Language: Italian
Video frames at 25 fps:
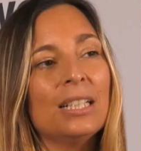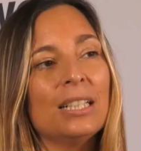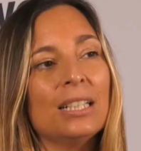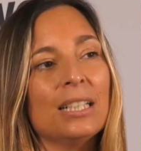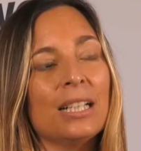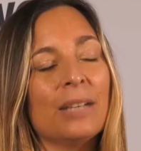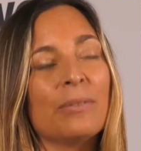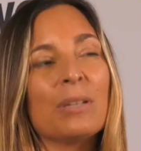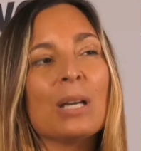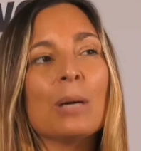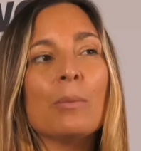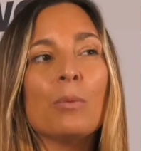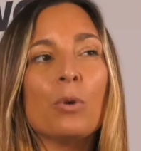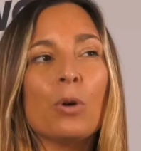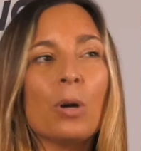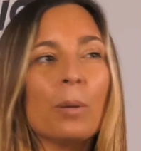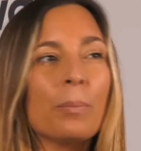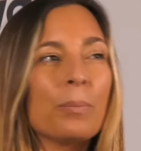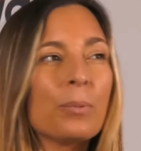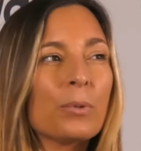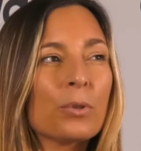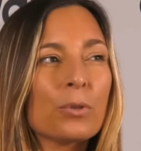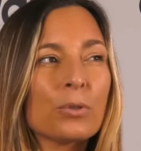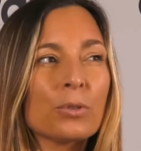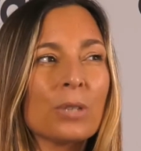abbiamo
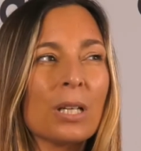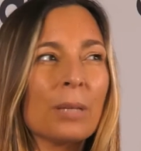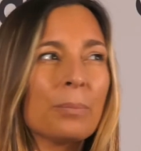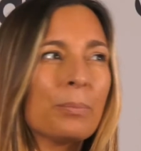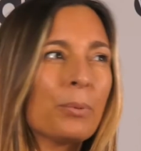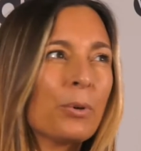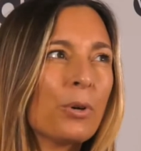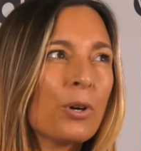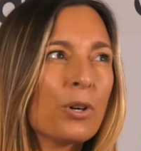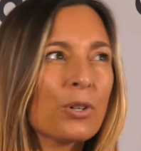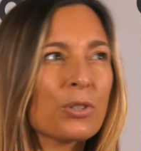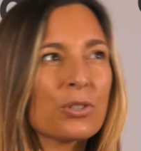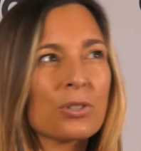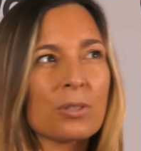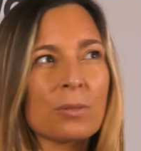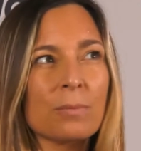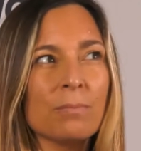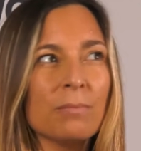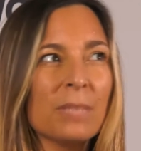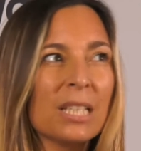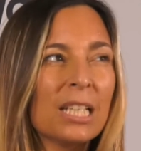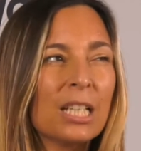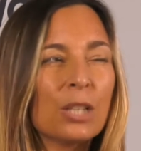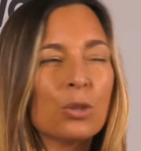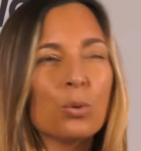appro approx
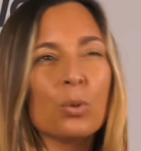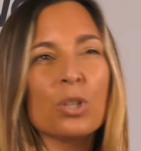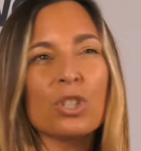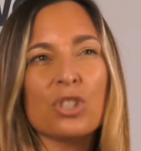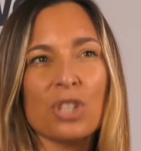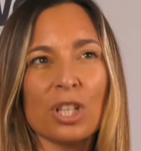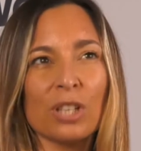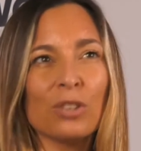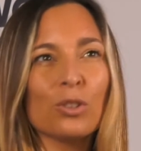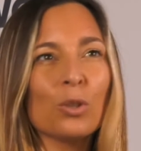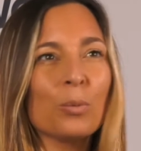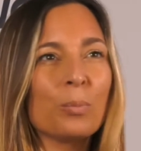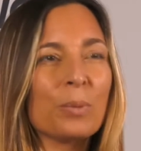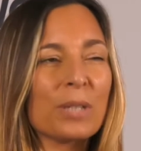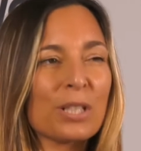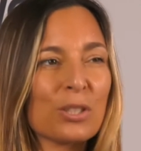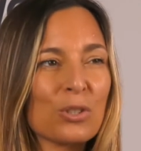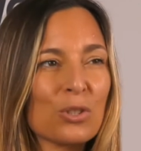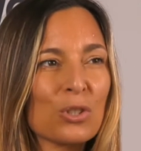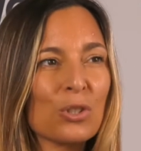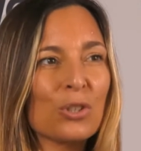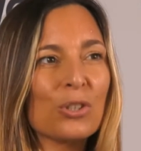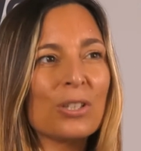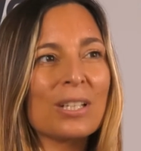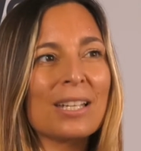1200
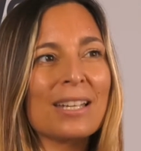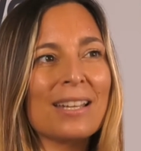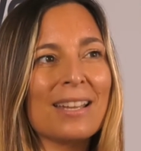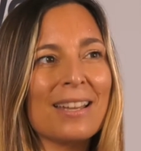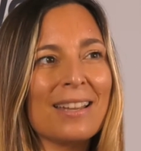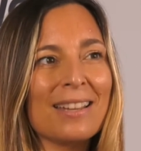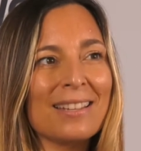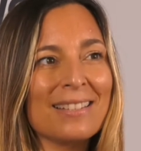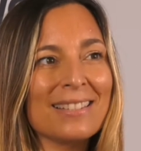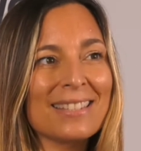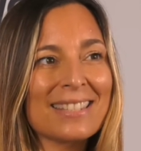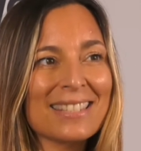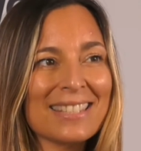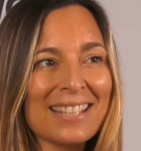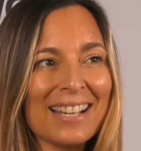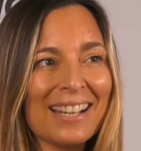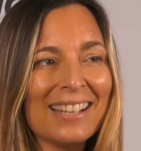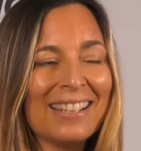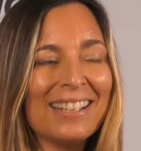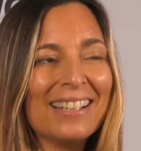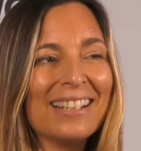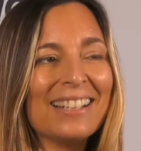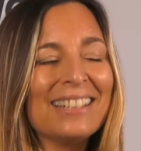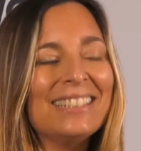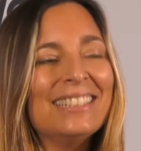persone in
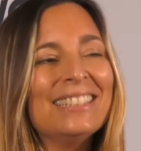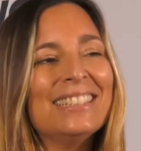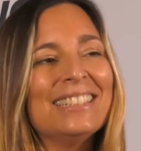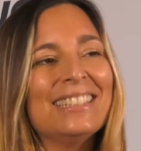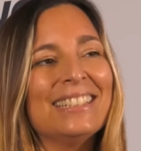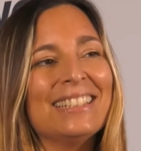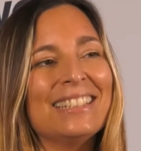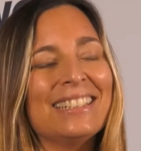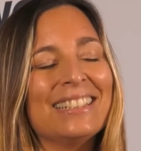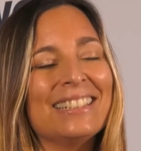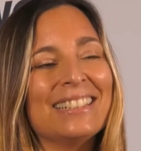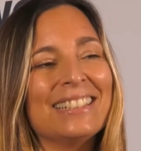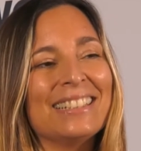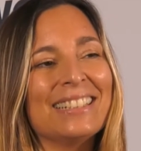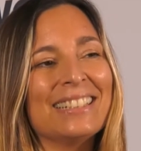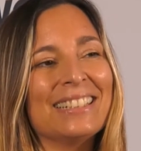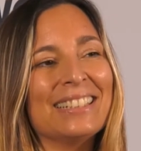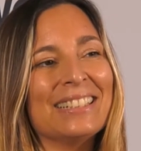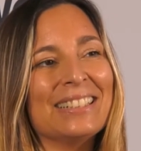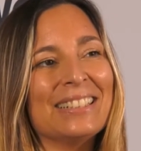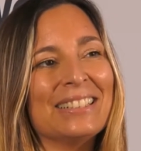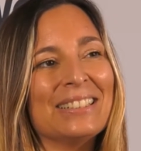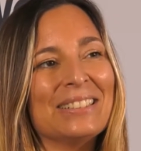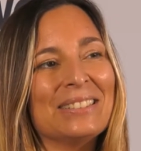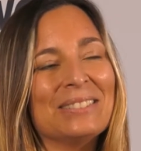sala,
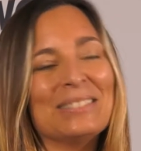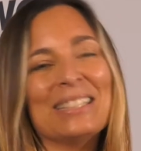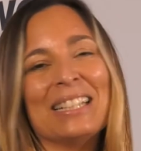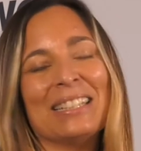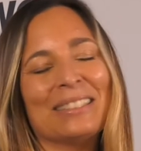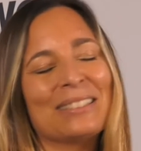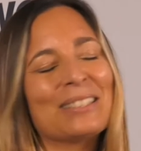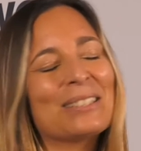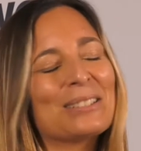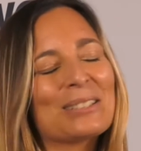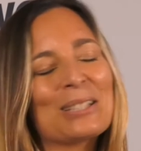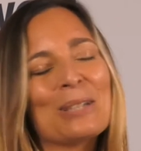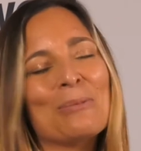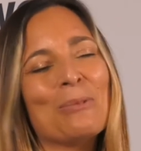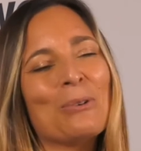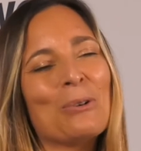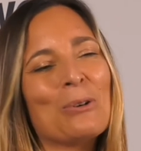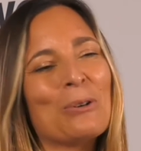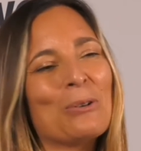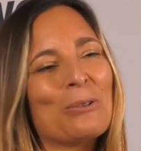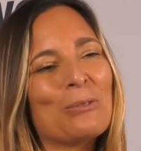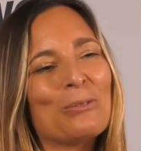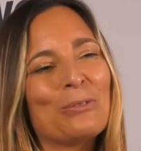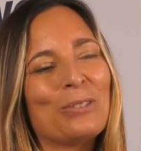eh, niente, siamo